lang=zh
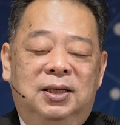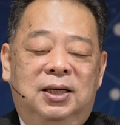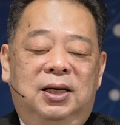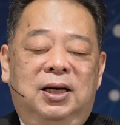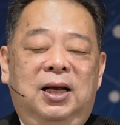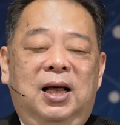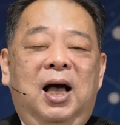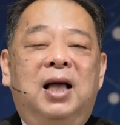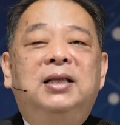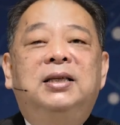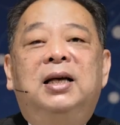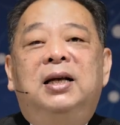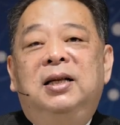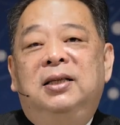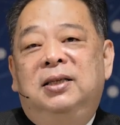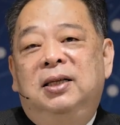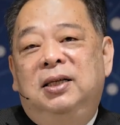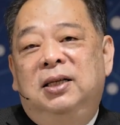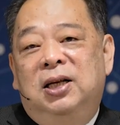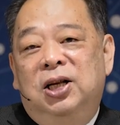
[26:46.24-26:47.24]
请你按在你
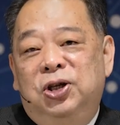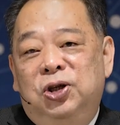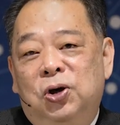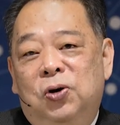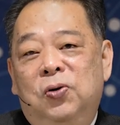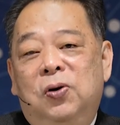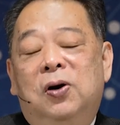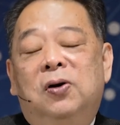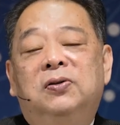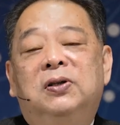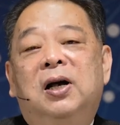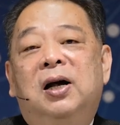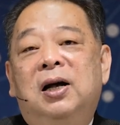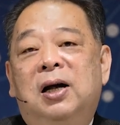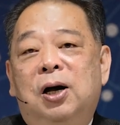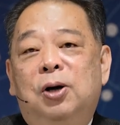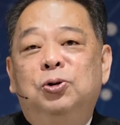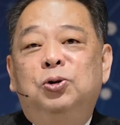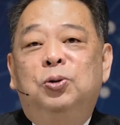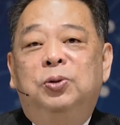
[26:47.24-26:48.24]
自己的胸口上，
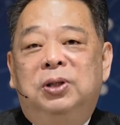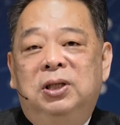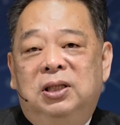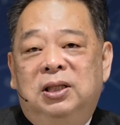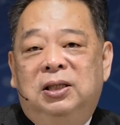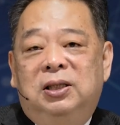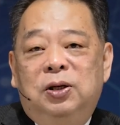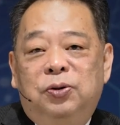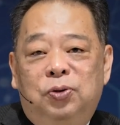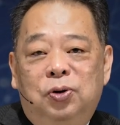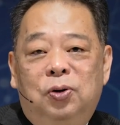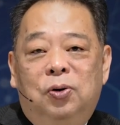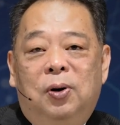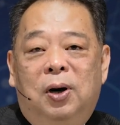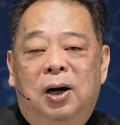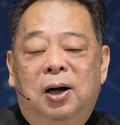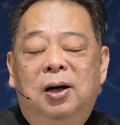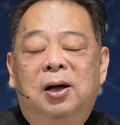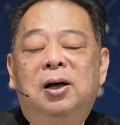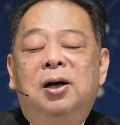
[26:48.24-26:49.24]
告诉自己这句
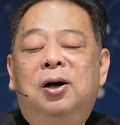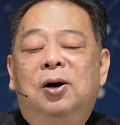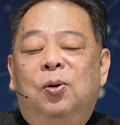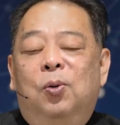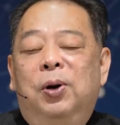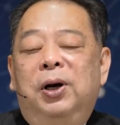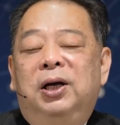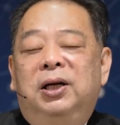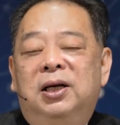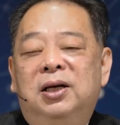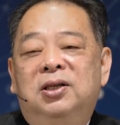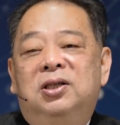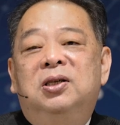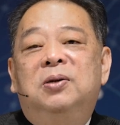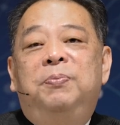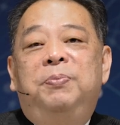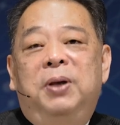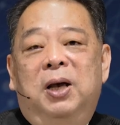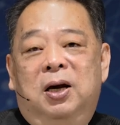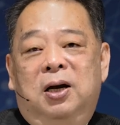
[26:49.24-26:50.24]
话：我一定是
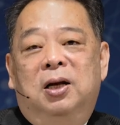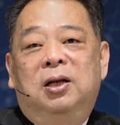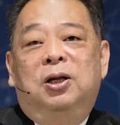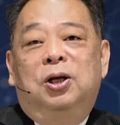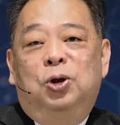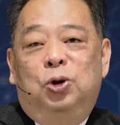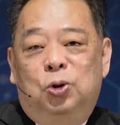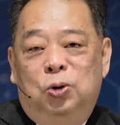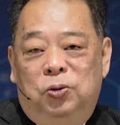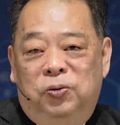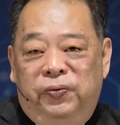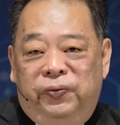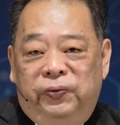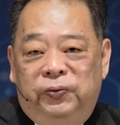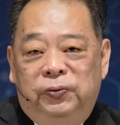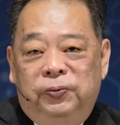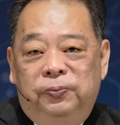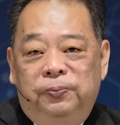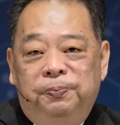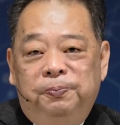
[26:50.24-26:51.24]
别人的祝福。